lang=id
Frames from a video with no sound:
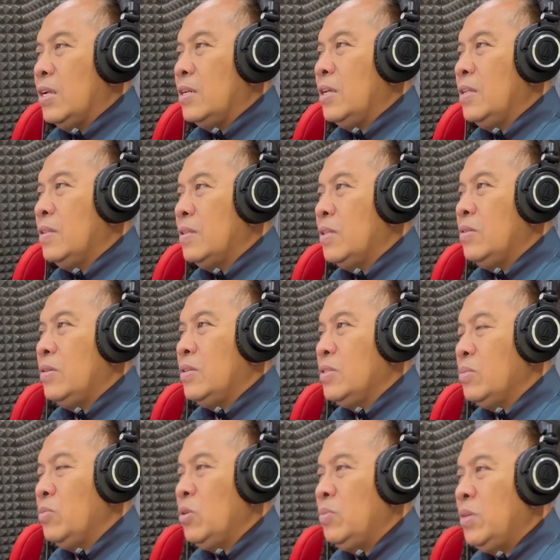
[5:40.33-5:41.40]
Dan tentunya
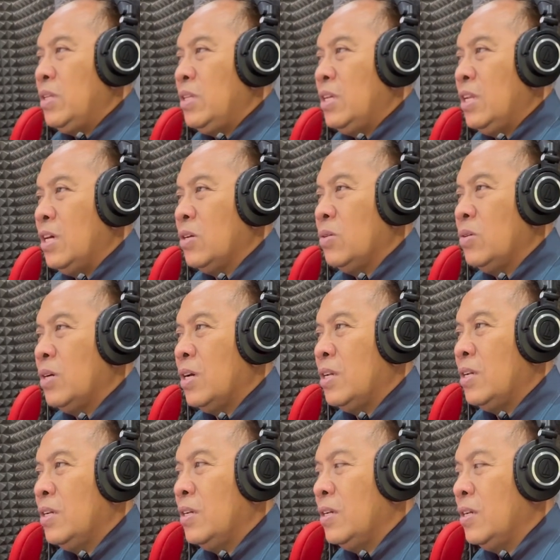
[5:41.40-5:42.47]
sebelumnya dilakukan
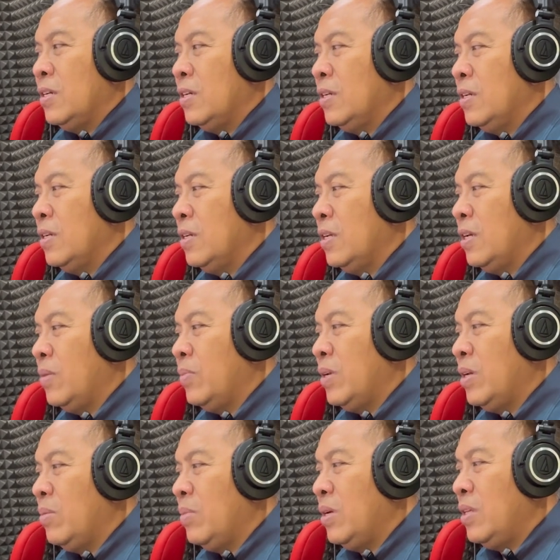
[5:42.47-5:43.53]
apa
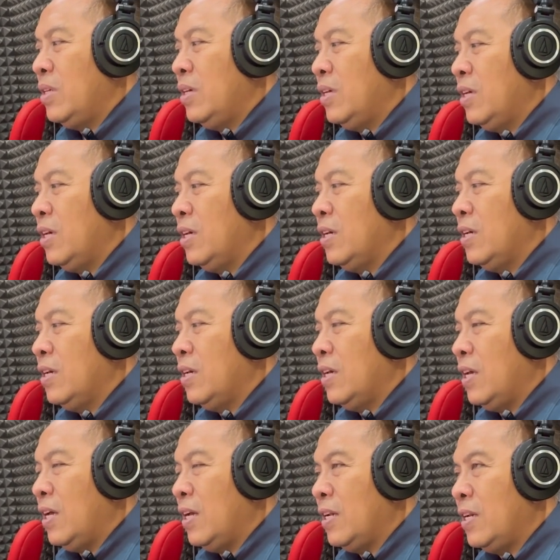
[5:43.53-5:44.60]
namanya uh,
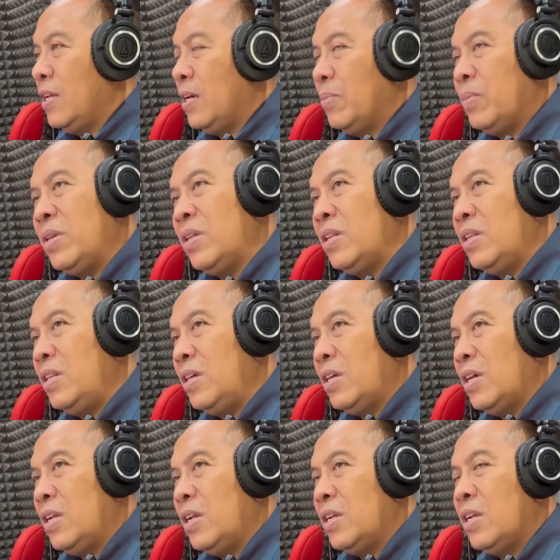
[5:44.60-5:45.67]
ada
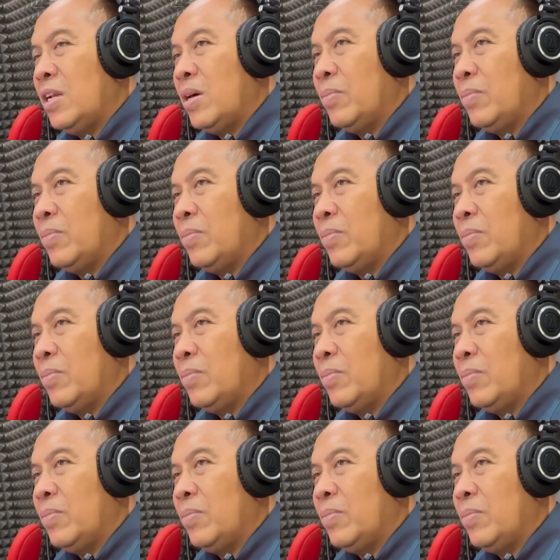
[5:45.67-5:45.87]
penyelidikan, ada